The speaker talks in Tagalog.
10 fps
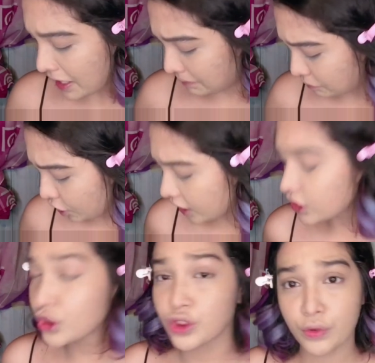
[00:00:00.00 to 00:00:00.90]
I'm
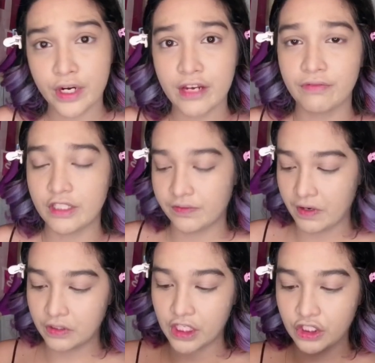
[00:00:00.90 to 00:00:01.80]
not sure if this
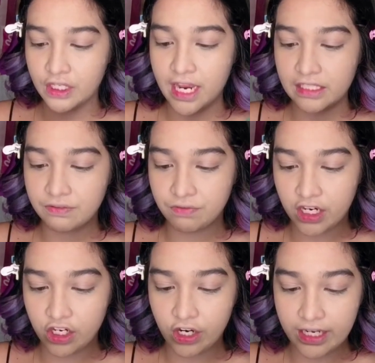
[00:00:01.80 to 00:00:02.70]
foundation has
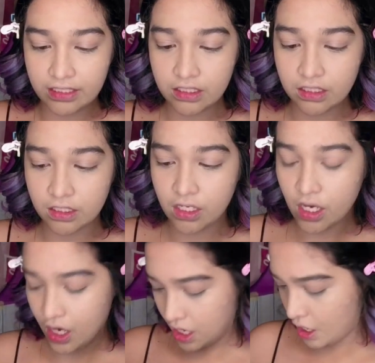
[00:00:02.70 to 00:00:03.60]
fragrance.
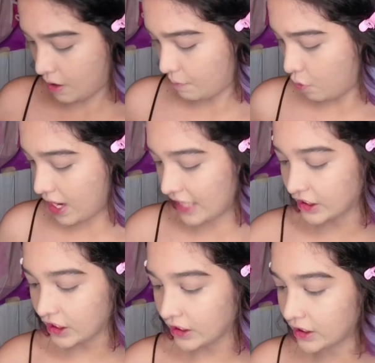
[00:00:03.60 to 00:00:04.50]
Um, wala
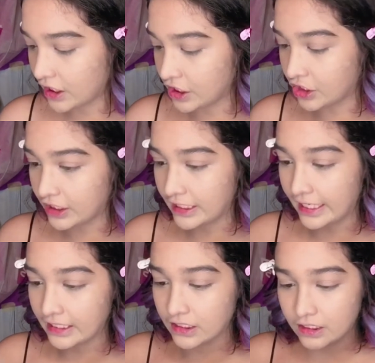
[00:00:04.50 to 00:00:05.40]
siyang
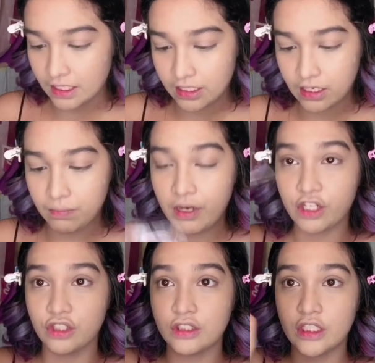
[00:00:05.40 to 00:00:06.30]
ingredients. Ay,
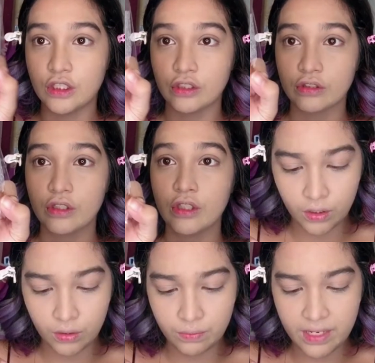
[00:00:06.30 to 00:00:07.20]
meron dito.
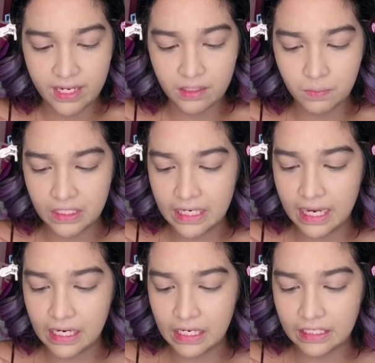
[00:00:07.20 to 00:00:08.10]
Yun, wala naman
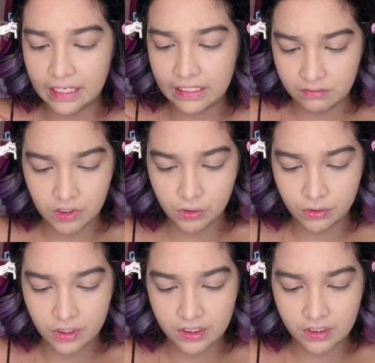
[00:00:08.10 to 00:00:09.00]
nakalagay.
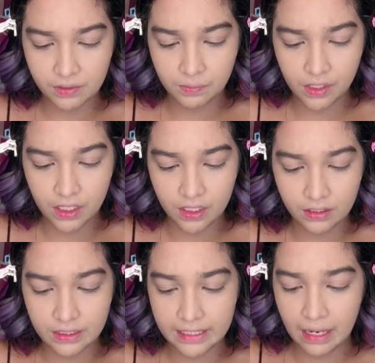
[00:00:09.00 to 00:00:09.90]
Siguro isa sa
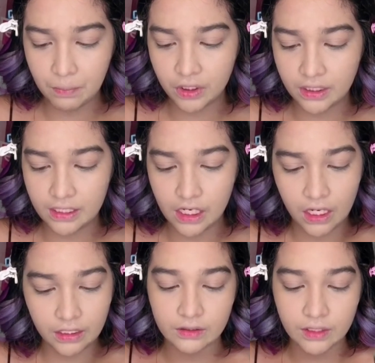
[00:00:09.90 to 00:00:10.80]
mga ginamit na
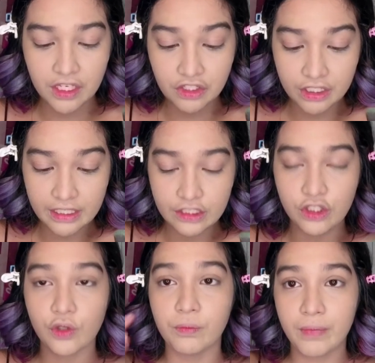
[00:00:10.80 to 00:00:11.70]
lang
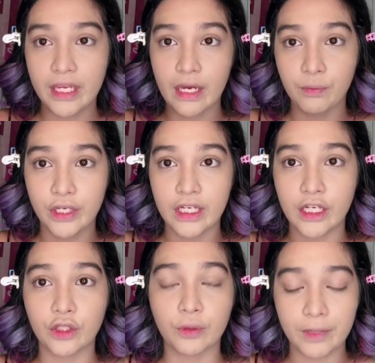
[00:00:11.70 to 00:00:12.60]
ingredients yung may amoy na
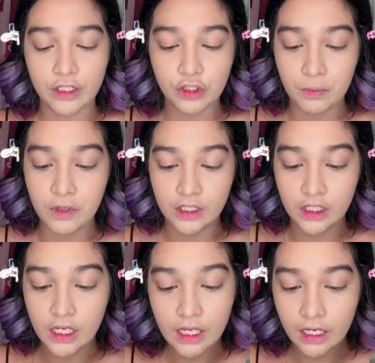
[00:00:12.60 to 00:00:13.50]
ganito. Pero sobrang,
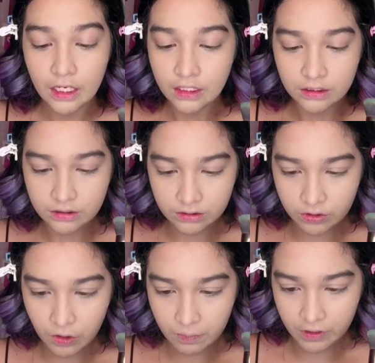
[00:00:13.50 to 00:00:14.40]

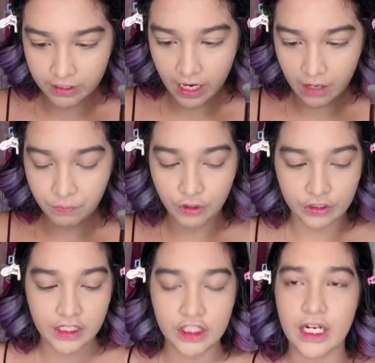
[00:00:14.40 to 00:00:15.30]
sobrang naamoy ko
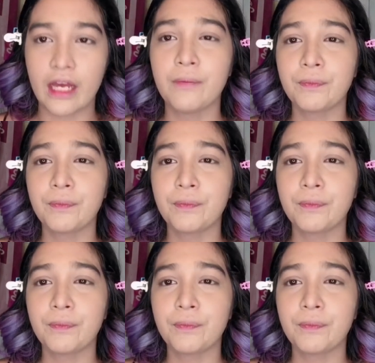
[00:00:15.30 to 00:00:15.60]
talaga siya.